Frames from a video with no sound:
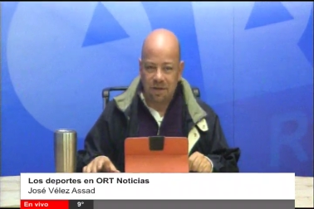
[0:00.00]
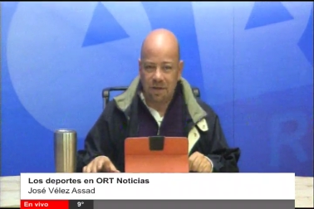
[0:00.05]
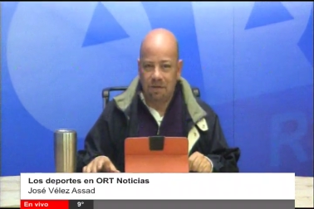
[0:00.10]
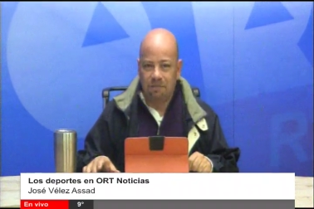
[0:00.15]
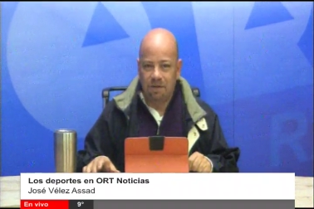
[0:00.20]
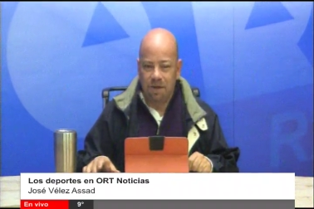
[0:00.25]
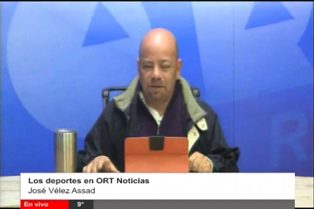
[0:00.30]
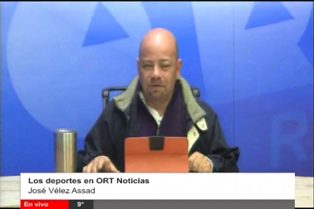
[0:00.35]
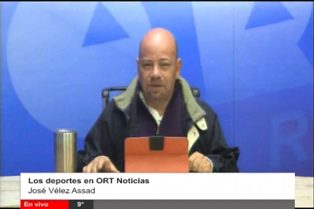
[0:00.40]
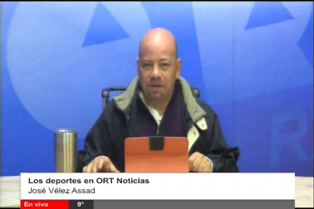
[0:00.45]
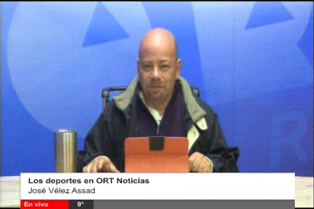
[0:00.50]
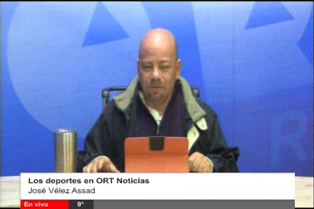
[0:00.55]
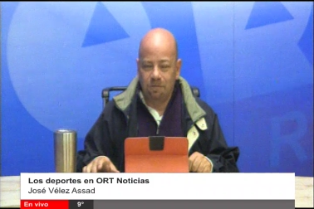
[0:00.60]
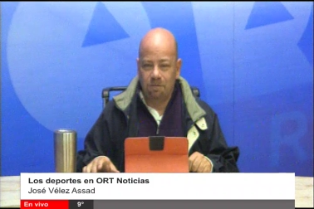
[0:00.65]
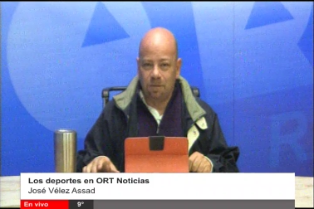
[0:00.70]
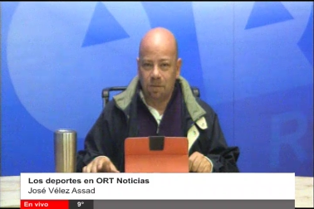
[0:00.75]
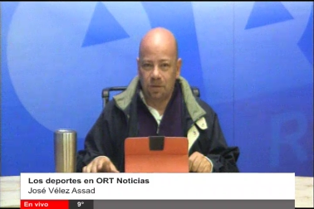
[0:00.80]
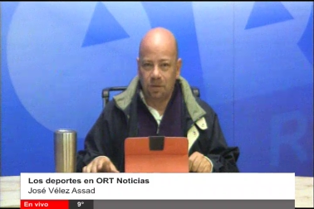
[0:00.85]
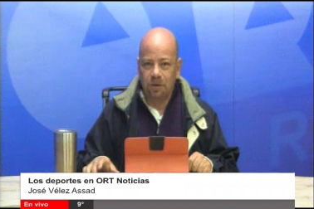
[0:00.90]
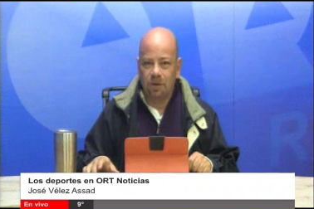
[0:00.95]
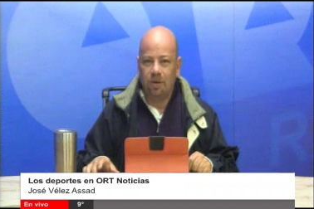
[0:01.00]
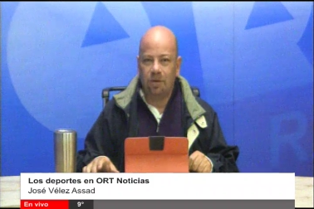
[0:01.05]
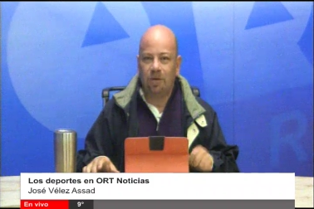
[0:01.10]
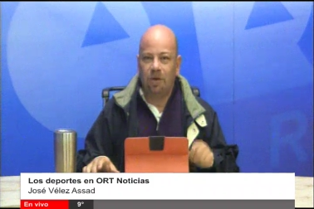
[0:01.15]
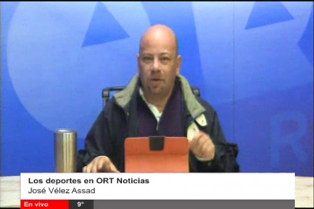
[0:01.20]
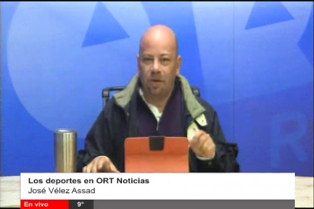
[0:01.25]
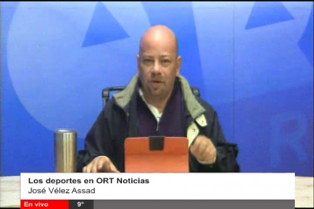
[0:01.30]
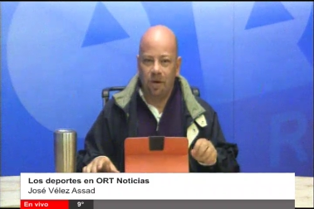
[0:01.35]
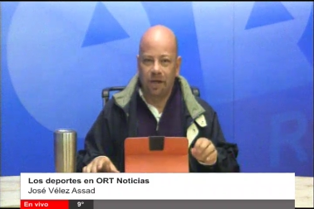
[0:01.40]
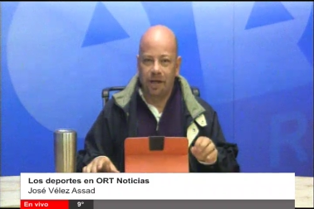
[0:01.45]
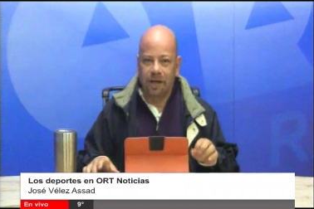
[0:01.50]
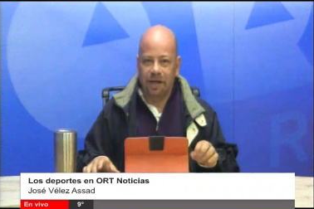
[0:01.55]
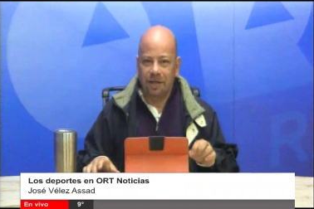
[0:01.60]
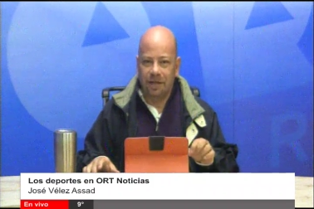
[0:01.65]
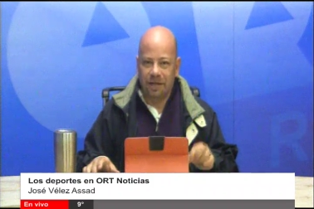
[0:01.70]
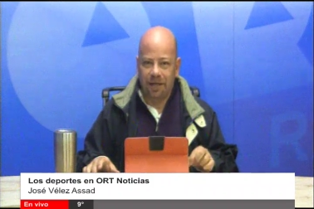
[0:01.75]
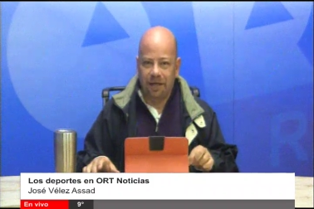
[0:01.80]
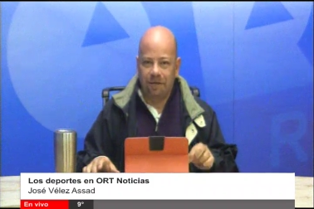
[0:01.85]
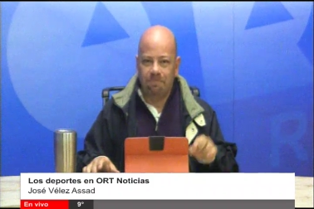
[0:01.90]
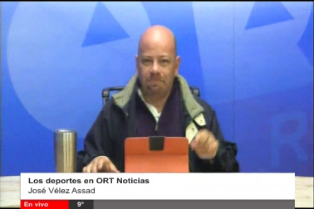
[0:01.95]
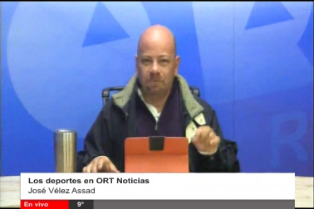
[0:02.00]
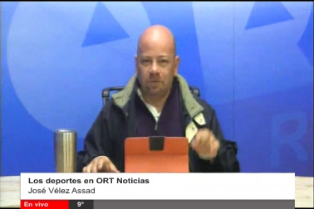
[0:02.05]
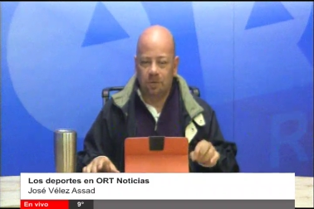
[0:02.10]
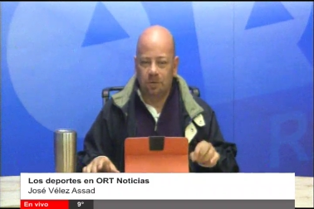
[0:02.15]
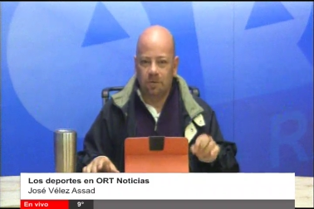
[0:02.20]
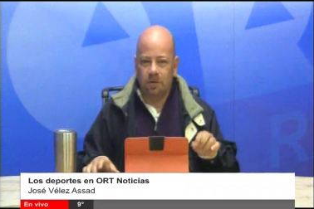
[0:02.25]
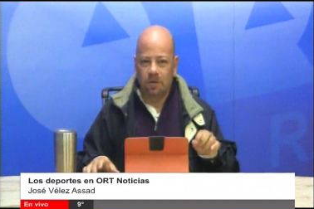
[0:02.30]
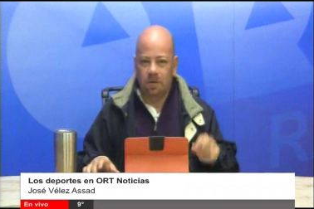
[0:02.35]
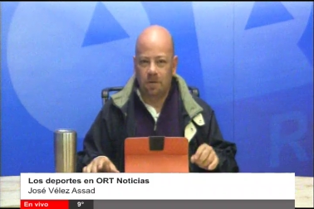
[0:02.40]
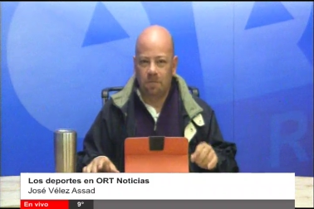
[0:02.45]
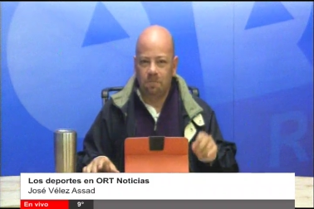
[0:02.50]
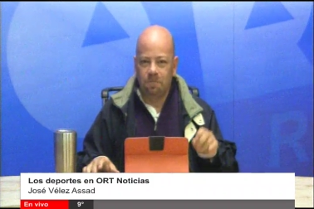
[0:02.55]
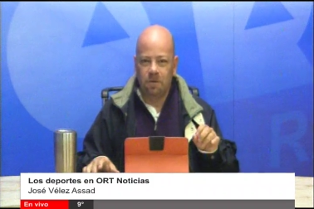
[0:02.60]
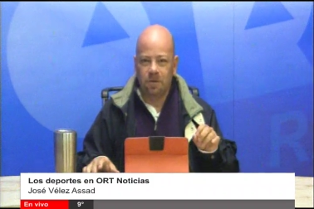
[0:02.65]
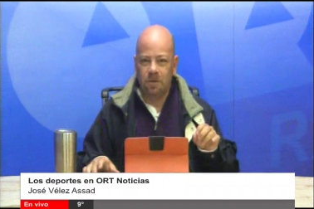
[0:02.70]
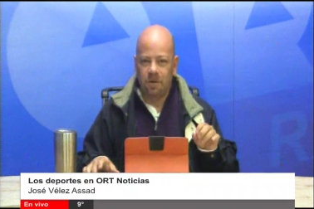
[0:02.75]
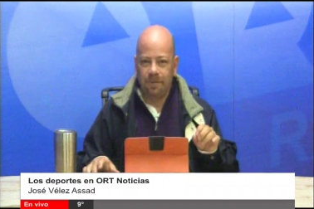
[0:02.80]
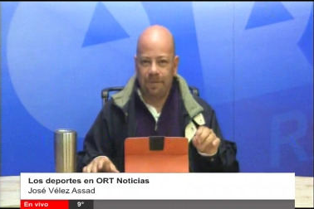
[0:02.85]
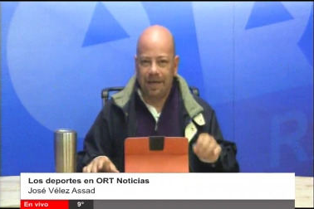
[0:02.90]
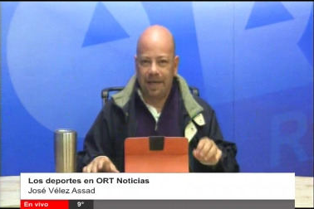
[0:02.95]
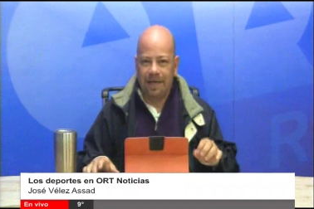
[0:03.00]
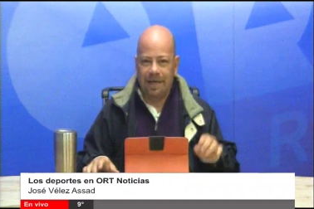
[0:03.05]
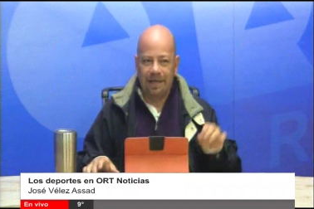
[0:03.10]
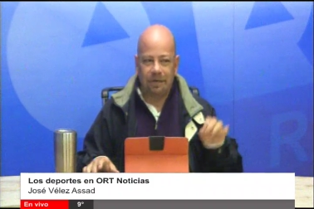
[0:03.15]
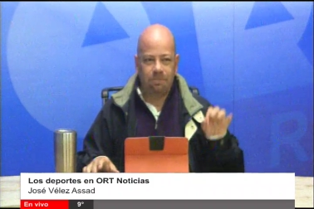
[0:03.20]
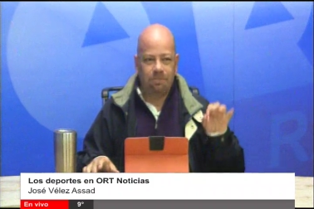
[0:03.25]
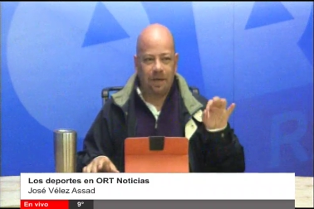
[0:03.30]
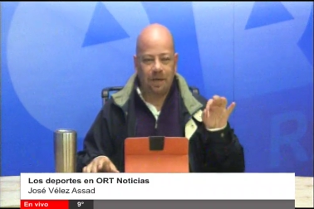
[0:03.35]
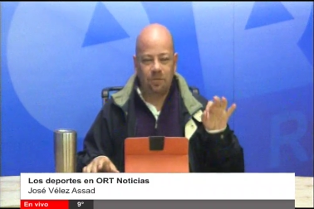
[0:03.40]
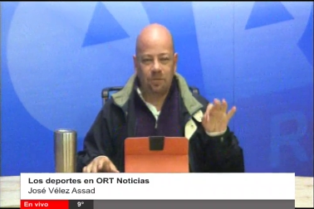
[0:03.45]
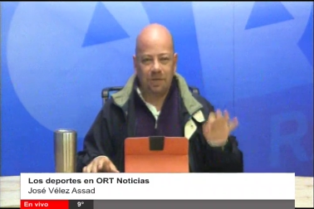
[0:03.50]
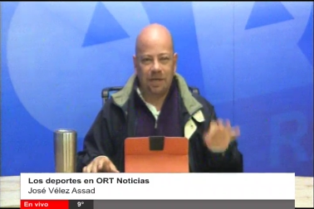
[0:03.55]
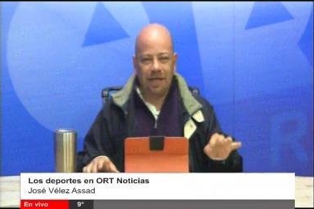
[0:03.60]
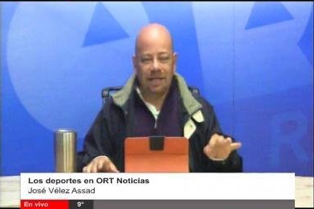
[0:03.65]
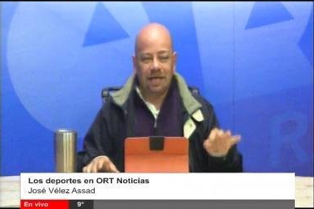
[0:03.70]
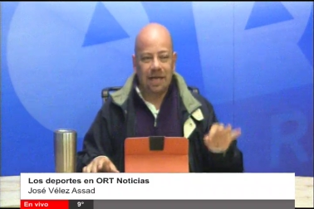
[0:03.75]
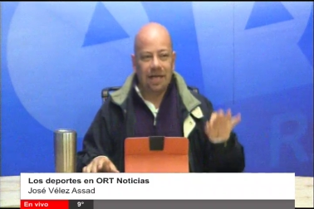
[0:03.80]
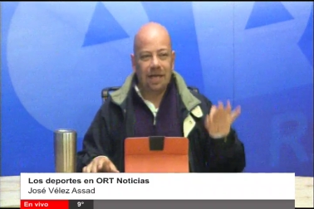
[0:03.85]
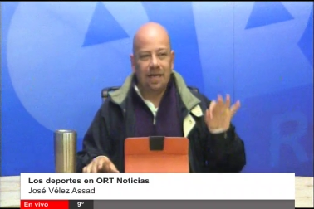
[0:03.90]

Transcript: www.ort.com.mx para usted.